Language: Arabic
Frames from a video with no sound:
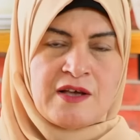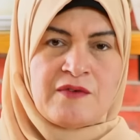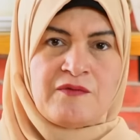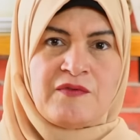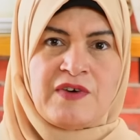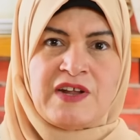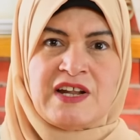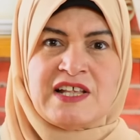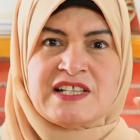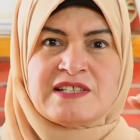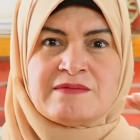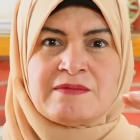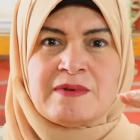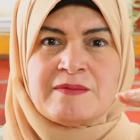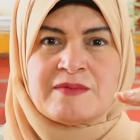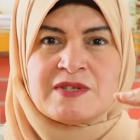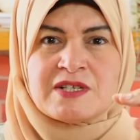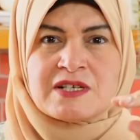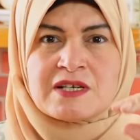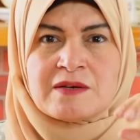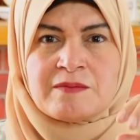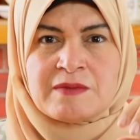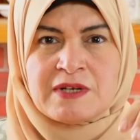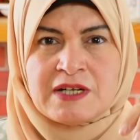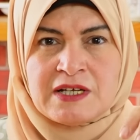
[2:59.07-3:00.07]
فلازم
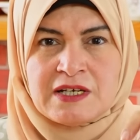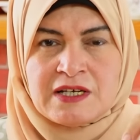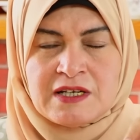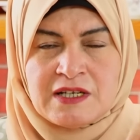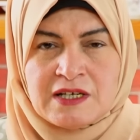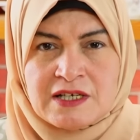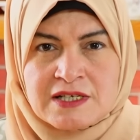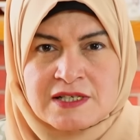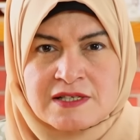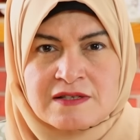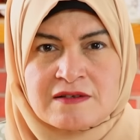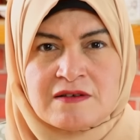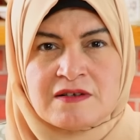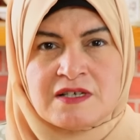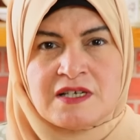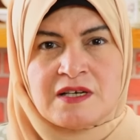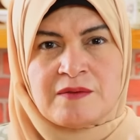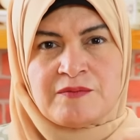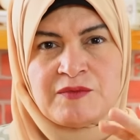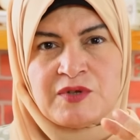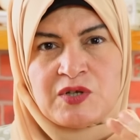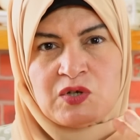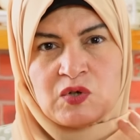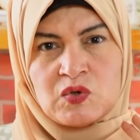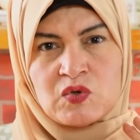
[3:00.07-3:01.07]
امسك العصايه
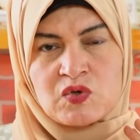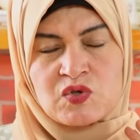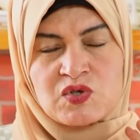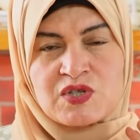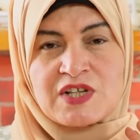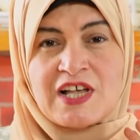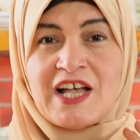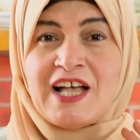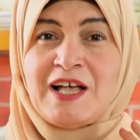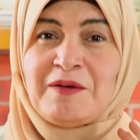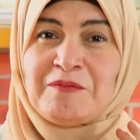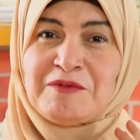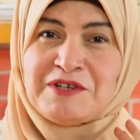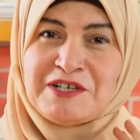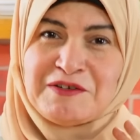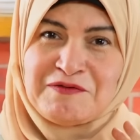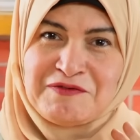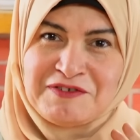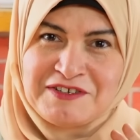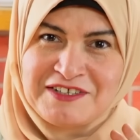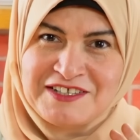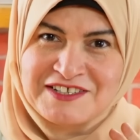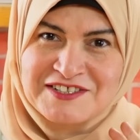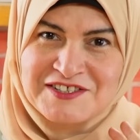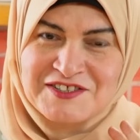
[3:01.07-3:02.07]
من النص اعمل ايه في
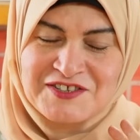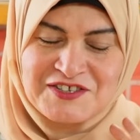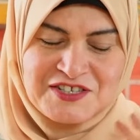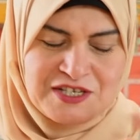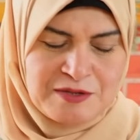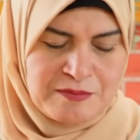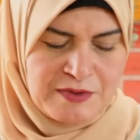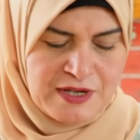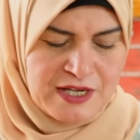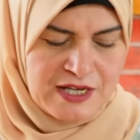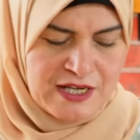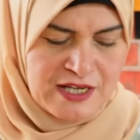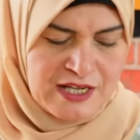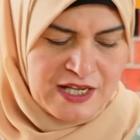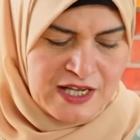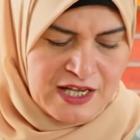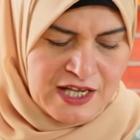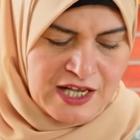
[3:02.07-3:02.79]
العصايه بقى